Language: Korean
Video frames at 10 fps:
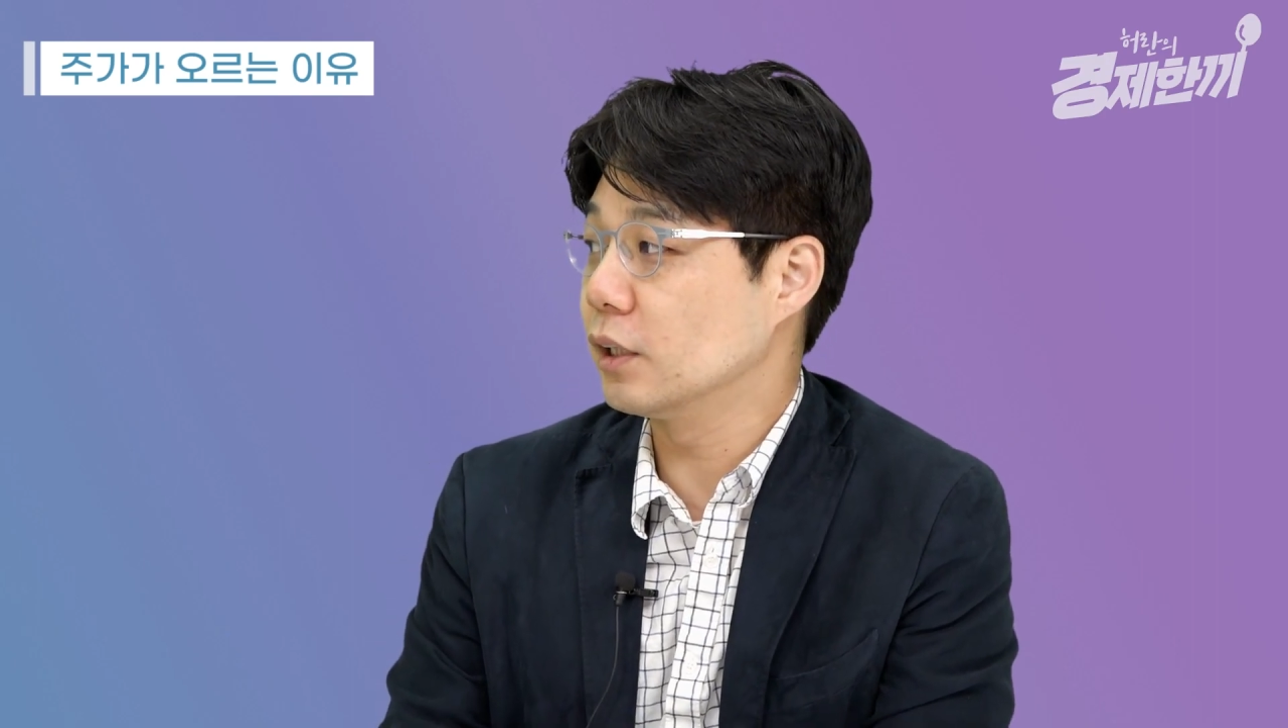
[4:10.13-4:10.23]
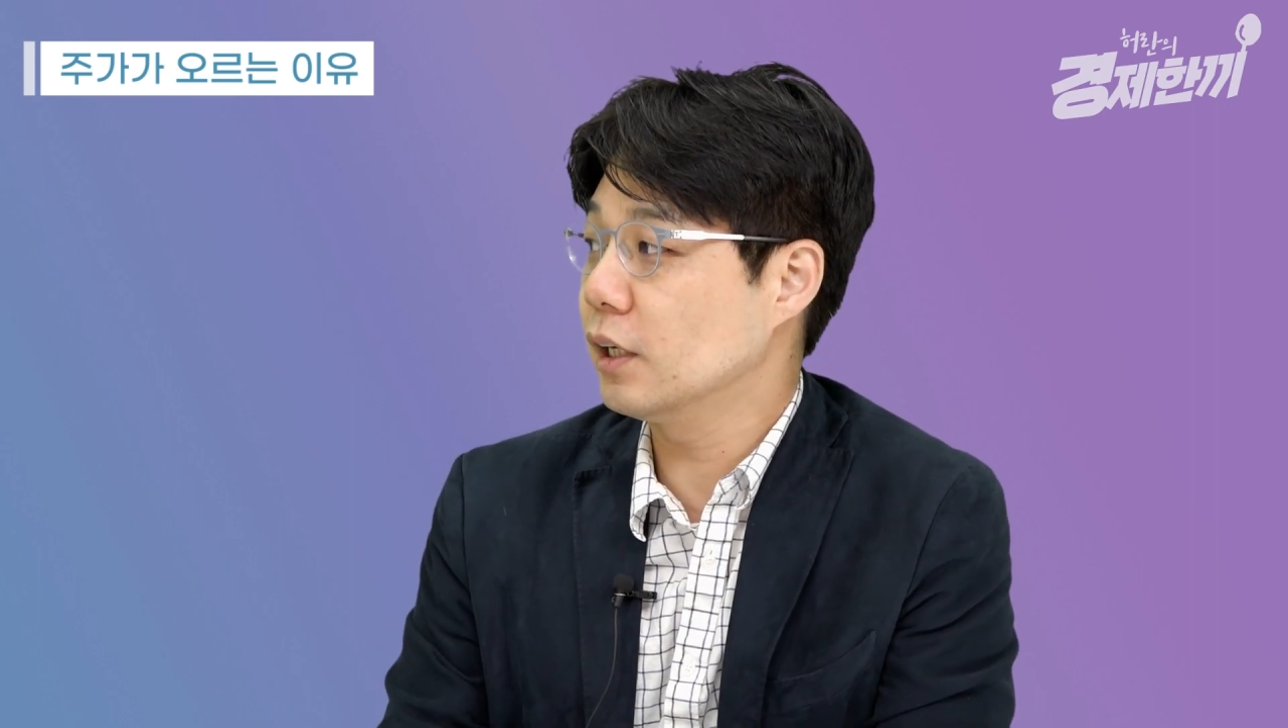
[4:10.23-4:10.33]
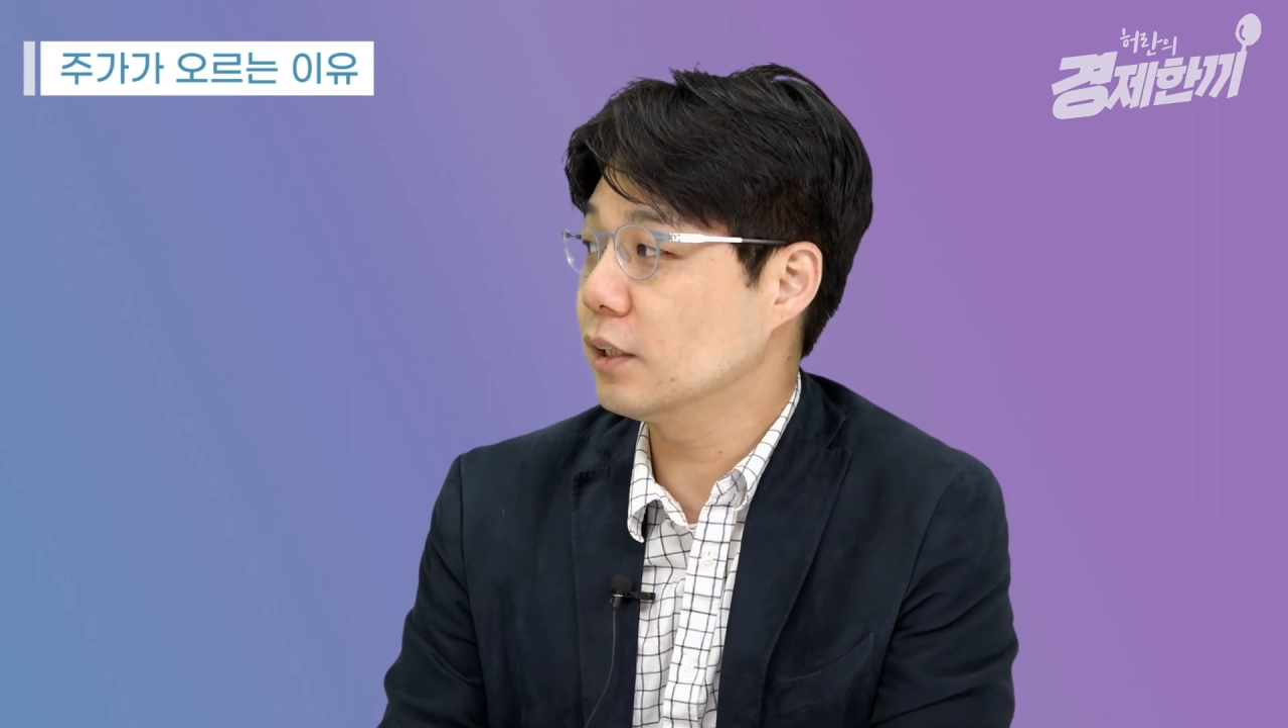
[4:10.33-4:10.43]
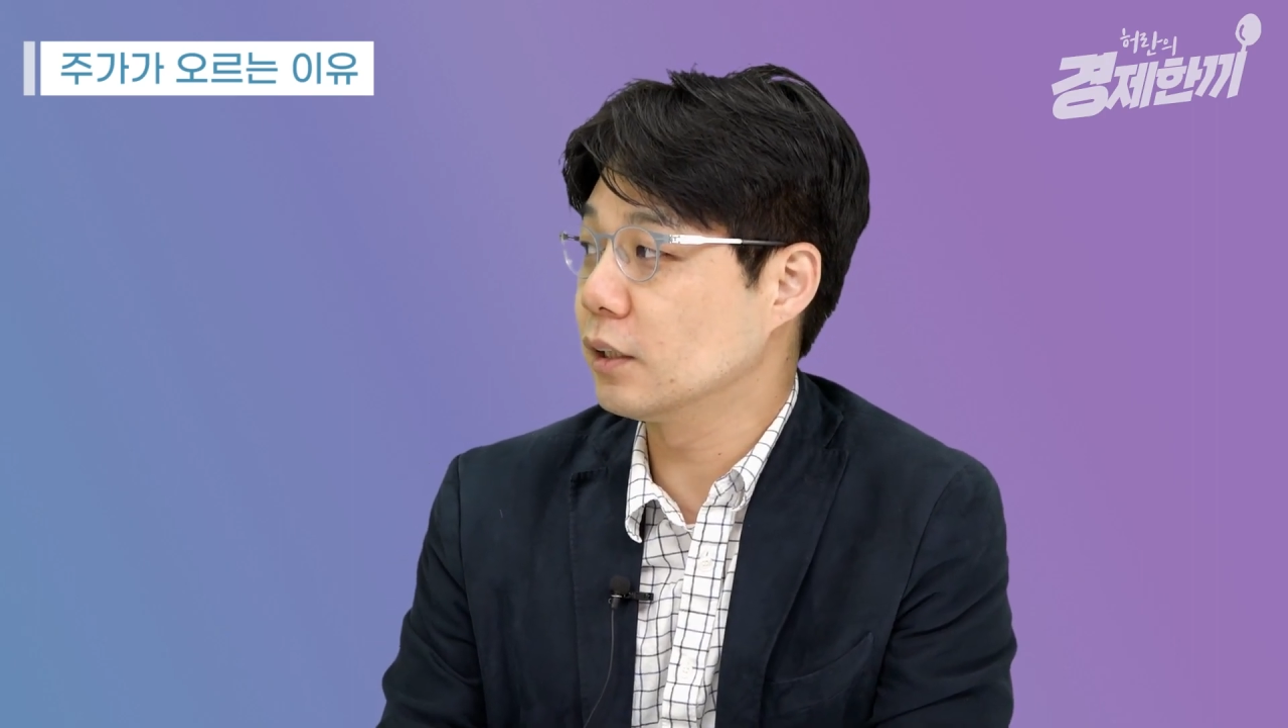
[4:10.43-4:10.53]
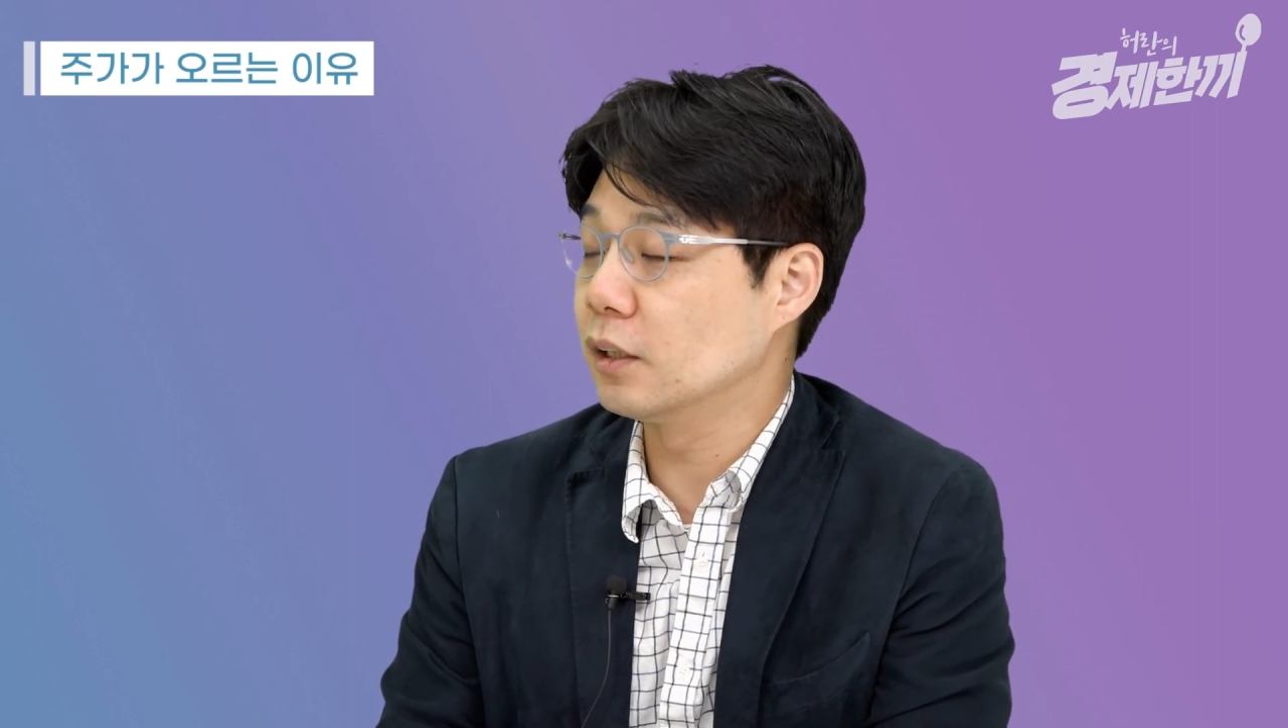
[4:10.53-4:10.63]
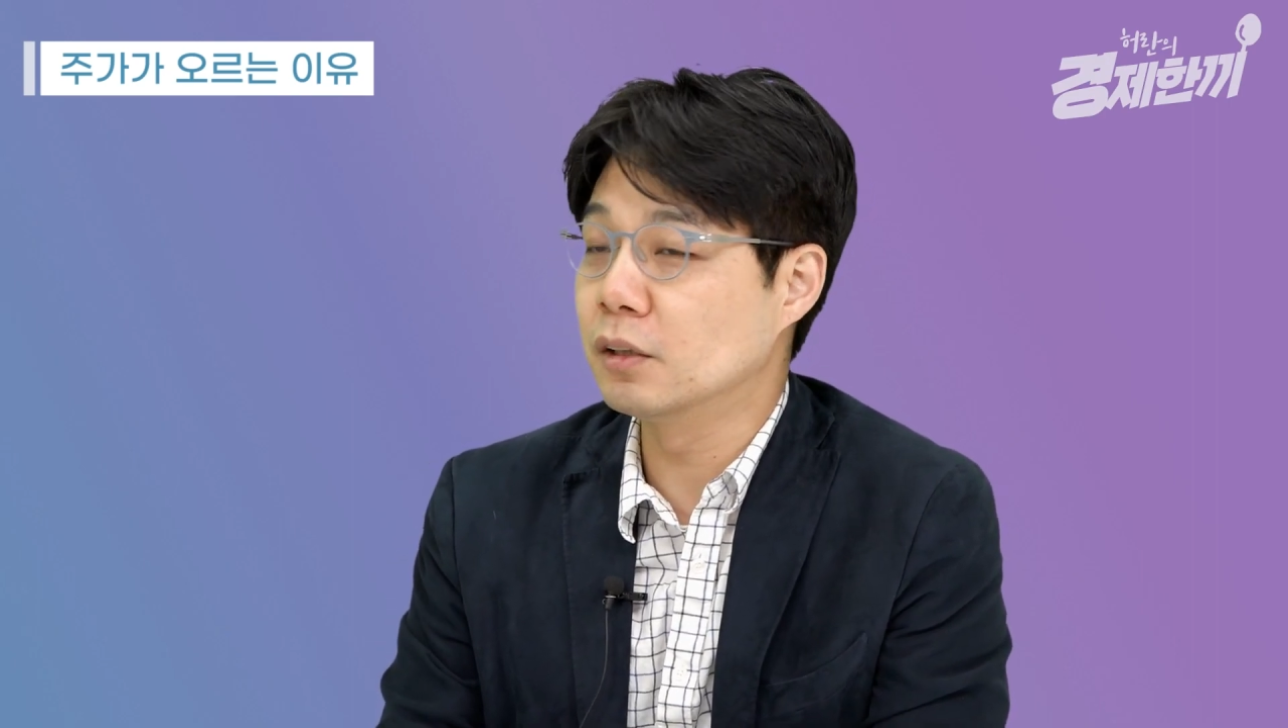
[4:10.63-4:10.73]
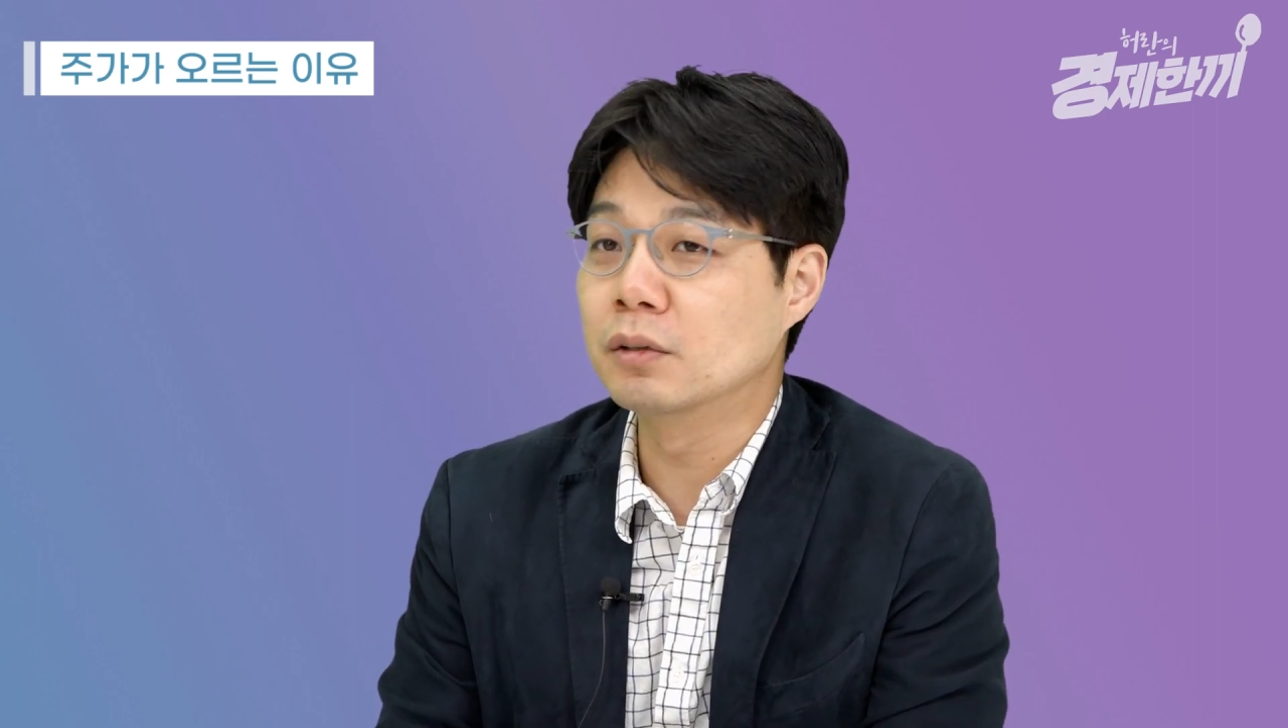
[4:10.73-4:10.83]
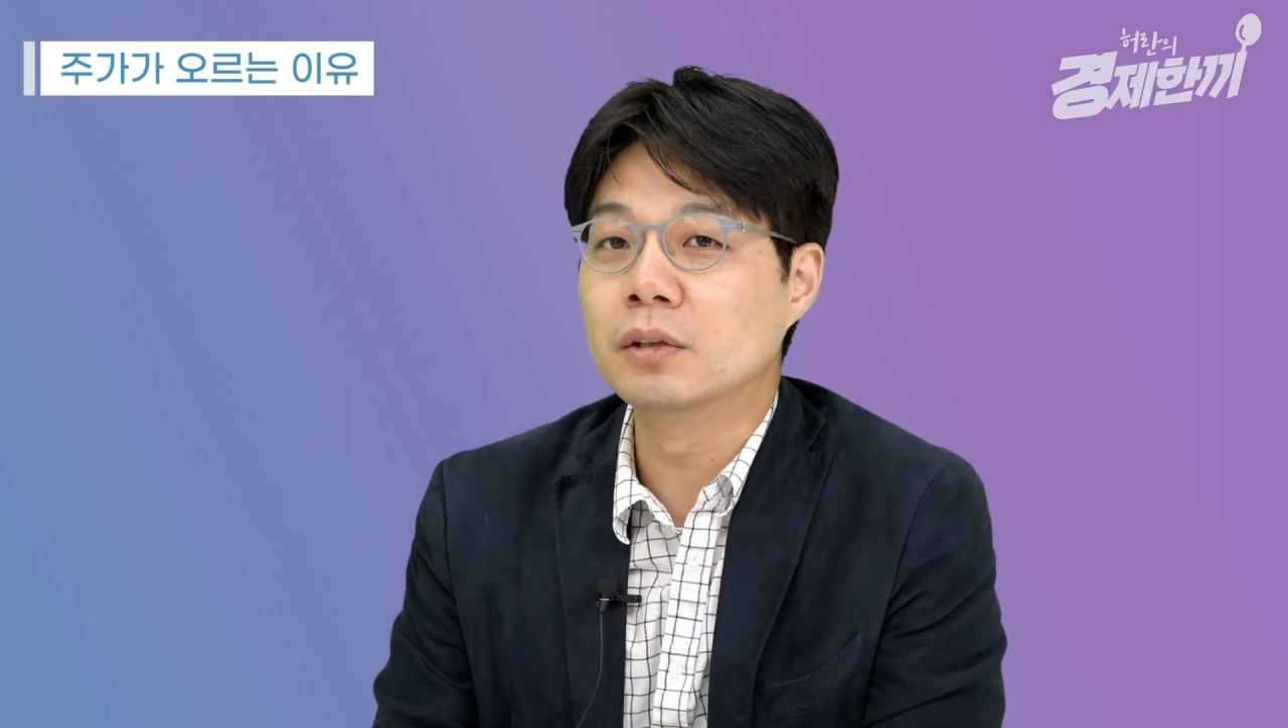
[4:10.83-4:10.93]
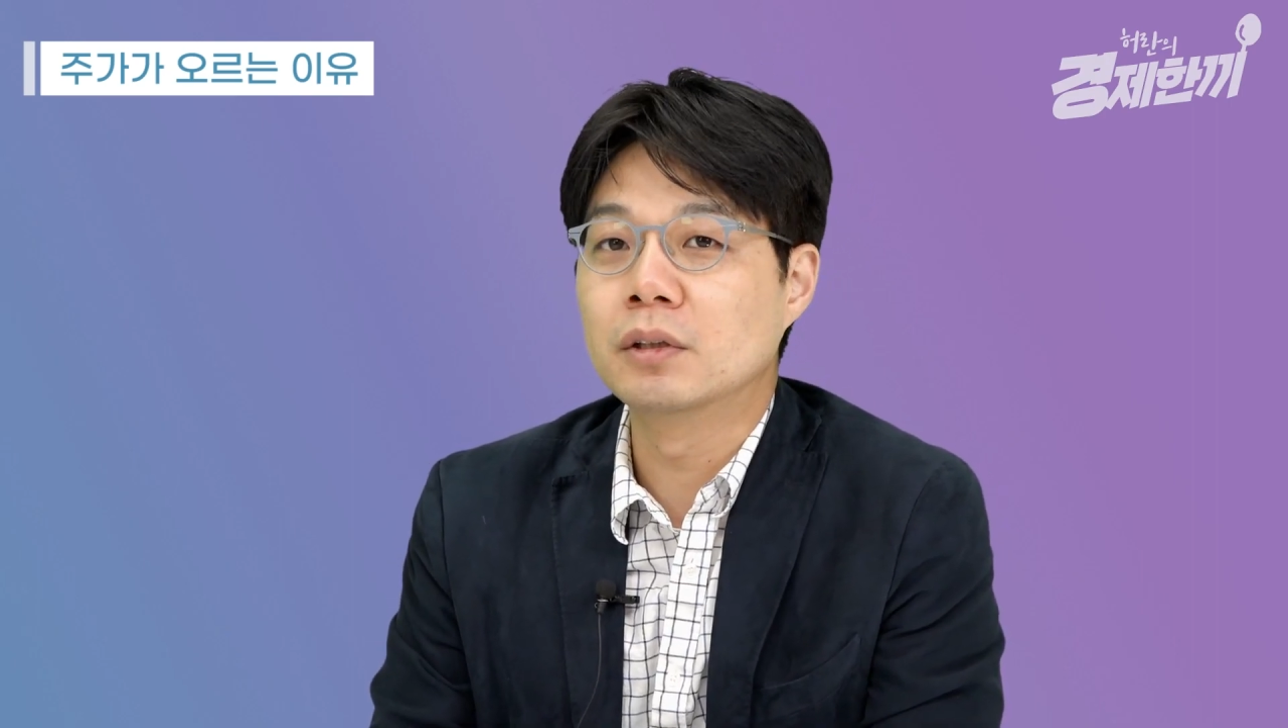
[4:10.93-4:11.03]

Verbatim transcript: 얘기 했잖아요.